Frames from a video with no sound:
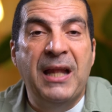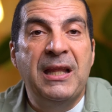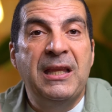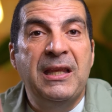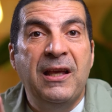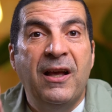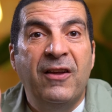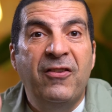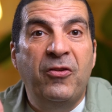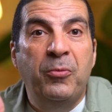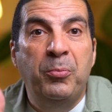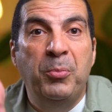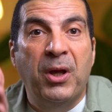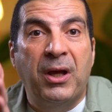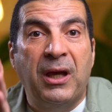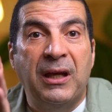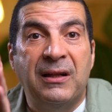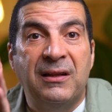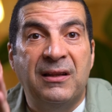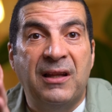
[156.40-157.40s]
ان
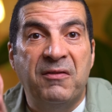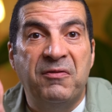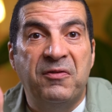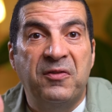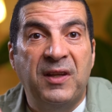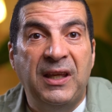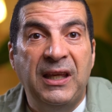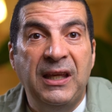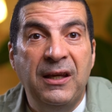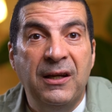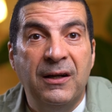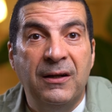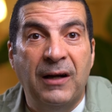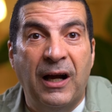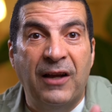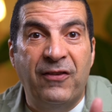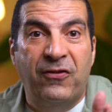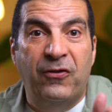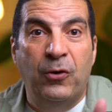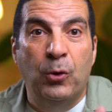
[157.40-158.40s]
يسبق التفكير
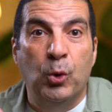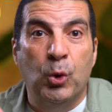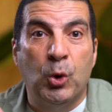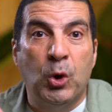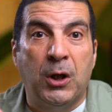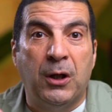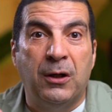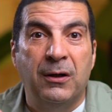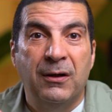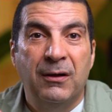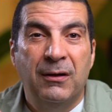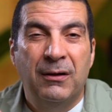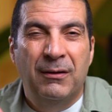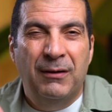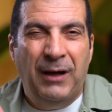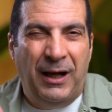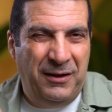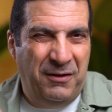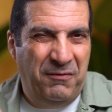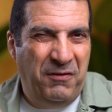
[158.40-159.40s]
السلوك
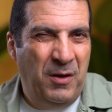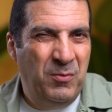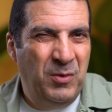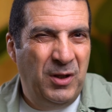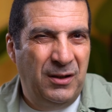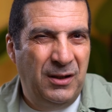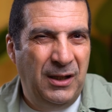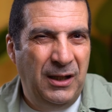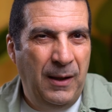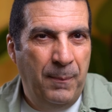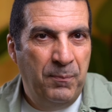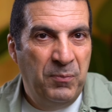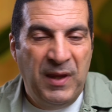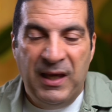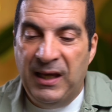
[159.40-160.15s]
حد فاهم يعني ايه